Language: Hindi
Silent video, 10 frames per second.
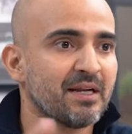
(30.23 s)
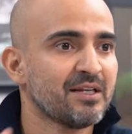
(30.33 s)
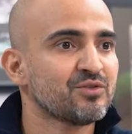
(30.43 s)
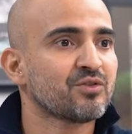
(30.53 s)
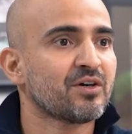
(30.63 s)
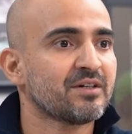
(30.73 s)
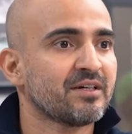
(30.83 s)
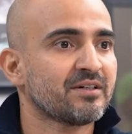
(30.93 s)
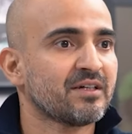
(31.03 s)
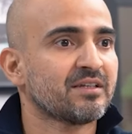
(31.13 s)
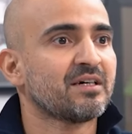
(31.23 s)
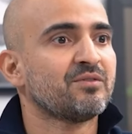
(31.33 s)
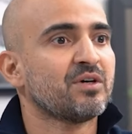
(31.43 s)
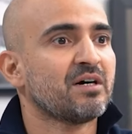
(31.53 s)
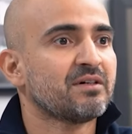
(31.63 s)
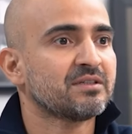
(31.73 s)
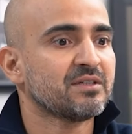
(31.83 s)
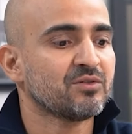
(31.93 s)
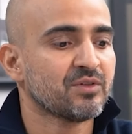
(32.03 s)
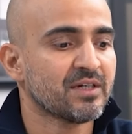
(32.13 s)
पहले जो कंटेंट किया था वो
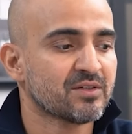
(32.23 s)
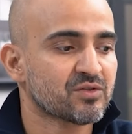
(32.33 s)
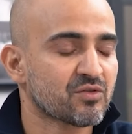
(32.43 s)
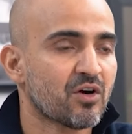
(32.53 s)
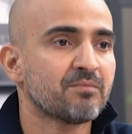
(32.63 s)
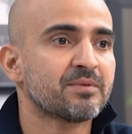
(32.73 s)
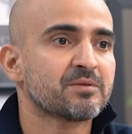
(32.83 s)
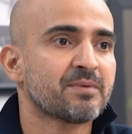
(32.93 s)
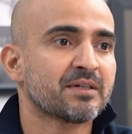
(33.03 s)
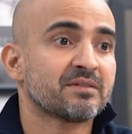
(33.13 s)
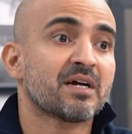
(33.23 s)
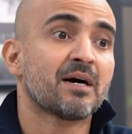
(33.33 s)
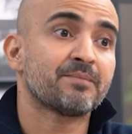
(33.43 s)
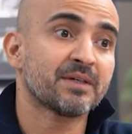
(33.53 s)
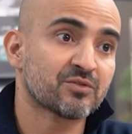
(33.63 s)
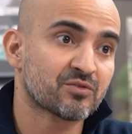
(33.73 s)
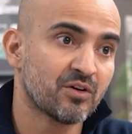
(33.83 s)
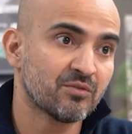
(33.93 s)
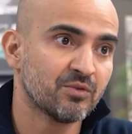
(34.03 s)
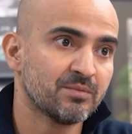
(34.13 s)
ख़वान को एक स्ट्रॉन्ग परस्पेक्टिव आप एक
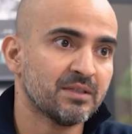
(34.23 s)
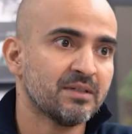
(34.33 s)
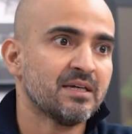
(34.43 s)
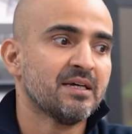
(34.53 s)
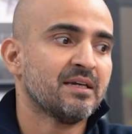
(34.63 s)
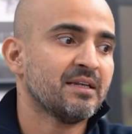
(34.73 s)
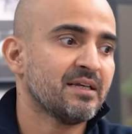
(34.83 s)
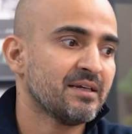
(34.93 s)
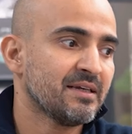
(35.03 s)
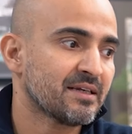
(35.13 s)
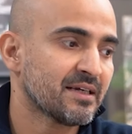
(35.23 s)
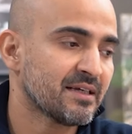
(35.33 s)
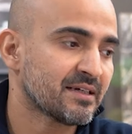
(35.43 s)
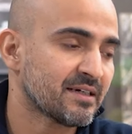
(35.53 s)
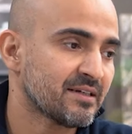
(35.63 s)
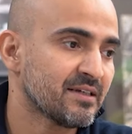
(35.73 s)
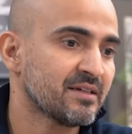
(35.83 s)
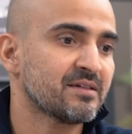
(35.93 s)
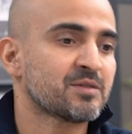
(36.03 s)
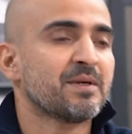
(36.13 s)
स्ट्रॉन्ग वुमेन ने एक एक
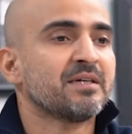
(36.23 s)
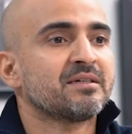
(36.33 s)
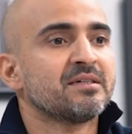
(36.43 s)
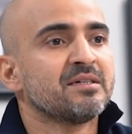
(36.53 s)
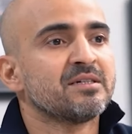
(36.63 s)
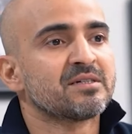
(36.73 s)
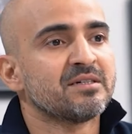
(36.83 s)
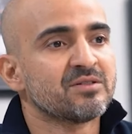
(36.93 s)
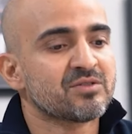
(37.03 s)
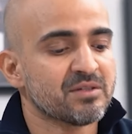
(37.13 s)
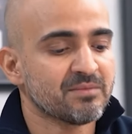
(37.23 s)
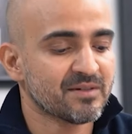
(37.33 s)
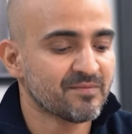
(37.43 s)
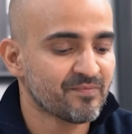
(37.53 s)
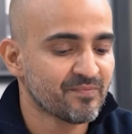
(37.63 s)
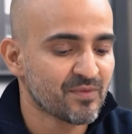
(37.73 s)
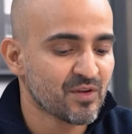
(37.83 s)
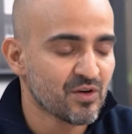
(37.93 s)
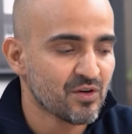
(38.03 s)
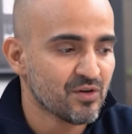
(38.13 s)
करियर स्पेंड की इस इंडस्ट्री में
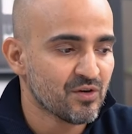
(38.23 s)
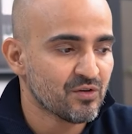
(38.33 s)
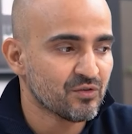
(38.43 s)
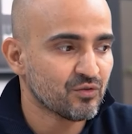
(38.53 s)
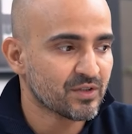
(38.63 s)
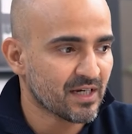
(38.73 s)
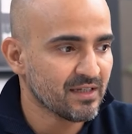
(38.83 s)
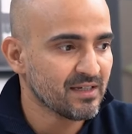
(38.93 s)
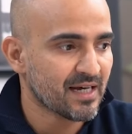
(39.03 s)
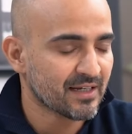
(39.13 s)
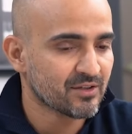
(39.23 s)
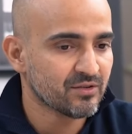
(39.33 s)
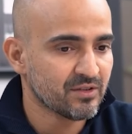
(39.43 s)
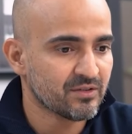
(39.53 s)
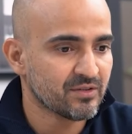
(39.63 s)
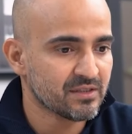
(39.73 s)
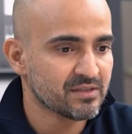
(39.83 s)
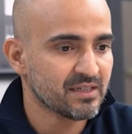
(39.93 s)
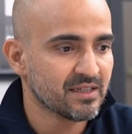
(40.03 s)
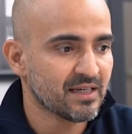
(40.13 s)
तो क्या ये एक्यूरेट
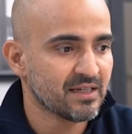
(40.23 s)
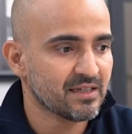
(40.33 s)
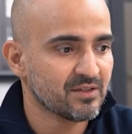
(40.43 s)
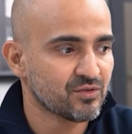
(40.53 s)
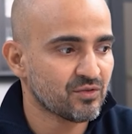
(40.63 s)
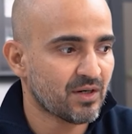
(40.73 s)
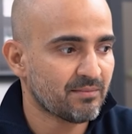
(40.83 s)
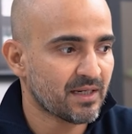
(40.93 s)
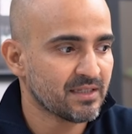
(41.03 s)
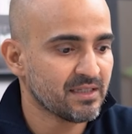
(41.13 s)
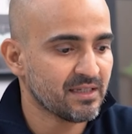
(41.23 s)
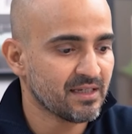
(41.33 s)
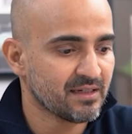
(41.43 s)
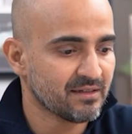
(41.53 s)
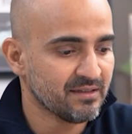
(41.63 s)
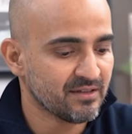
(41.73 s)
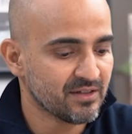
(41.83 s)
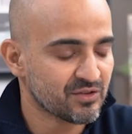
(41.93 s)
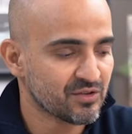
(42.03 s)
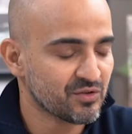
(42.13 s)
रीजनिंग है कि जो हमारी एक
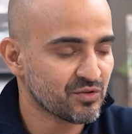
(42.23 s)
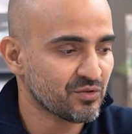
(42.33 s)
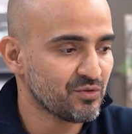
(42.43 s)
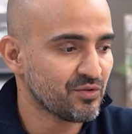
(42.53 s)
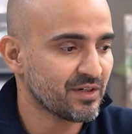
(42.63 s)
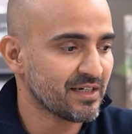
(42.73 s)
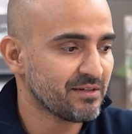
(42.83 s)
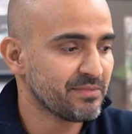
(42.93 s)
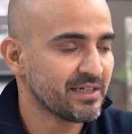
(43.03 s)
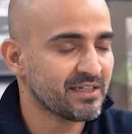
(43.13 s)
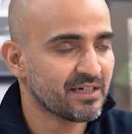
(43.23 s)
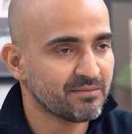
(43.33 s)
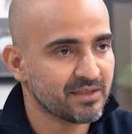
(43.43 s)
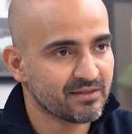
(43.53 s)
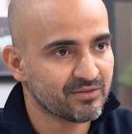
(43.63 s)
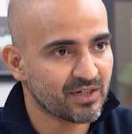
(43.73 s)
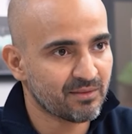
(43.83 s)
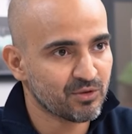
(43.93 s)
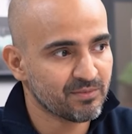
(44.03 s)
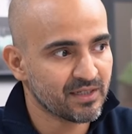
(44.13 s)
नरेशन शुरू हो गई मीडिया में
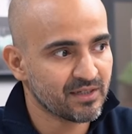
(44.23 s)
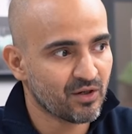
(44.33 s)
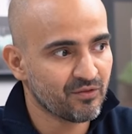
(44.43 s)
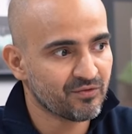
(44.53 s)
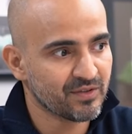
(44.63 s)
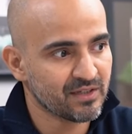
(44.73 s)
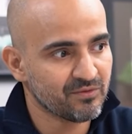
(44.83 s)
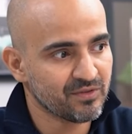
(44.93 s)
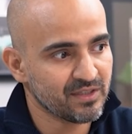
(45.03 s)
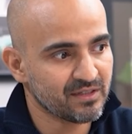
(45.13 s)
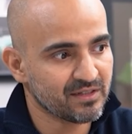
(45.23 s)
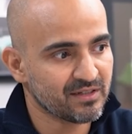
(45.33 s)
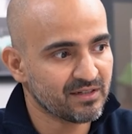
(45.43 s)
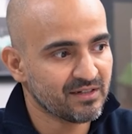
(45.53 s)
ड्रामों में ऑफ ए वीक